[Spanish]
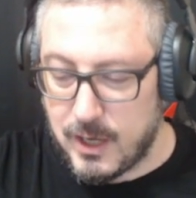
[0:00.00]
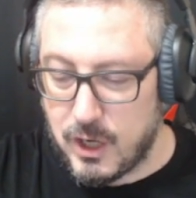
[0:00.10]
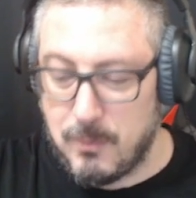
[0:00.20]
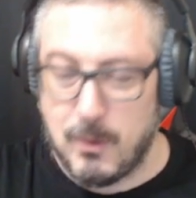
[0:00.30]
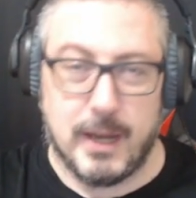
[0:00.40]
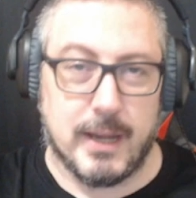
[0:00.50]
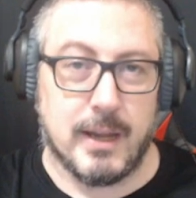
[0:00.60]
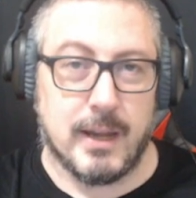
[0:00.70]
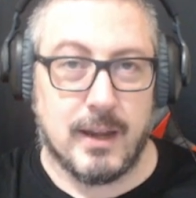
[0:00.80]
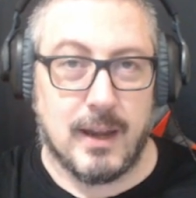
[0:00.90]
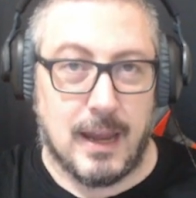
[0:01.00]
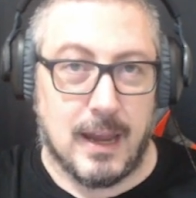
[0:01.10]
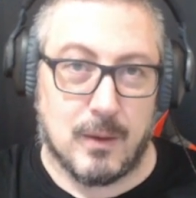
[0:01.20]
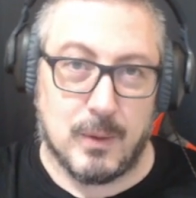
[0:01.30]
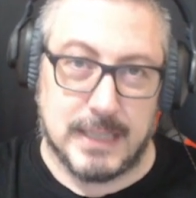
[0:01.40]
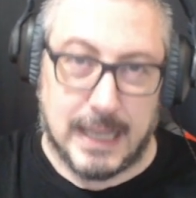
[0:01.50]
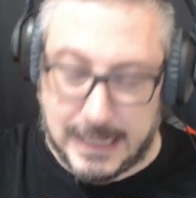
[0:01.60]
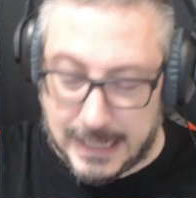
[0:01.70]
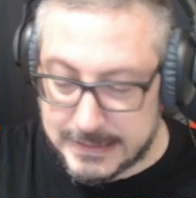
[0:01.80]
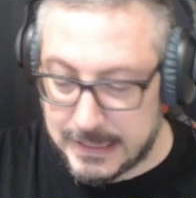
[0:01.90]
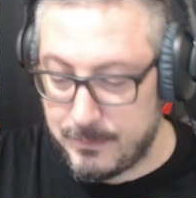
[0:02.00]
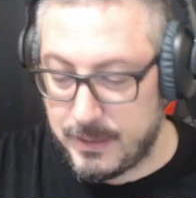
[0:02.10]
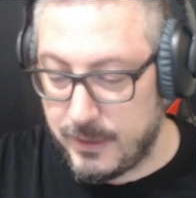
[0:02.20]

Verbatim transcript: como en, en la cuenta de LATAM